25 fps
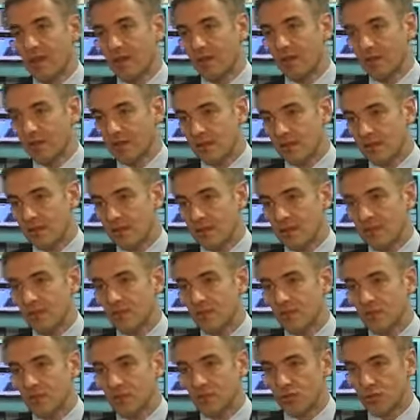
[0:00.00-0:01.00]
э,
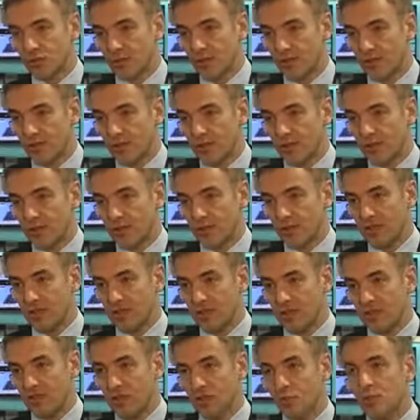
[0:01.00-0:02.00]
хозяйствующие субъекты
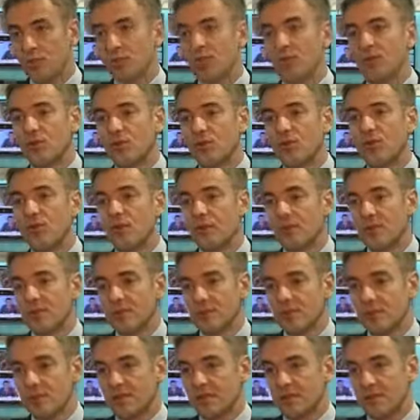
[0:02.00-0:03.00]
друг перед другом
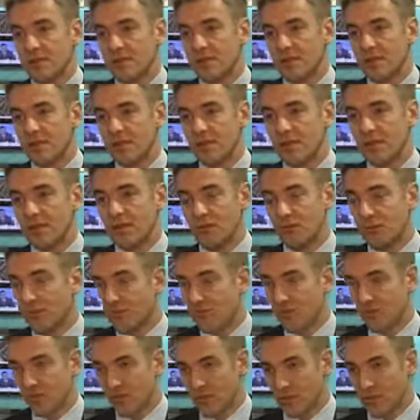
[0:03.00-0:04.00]
ответственности
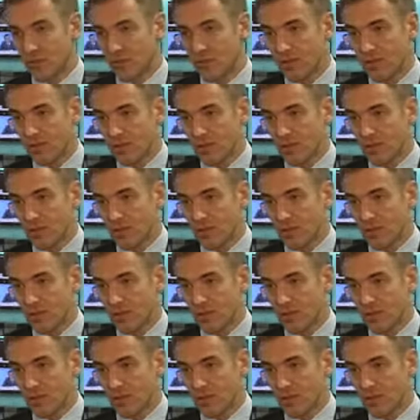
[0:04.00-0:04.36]
не несут.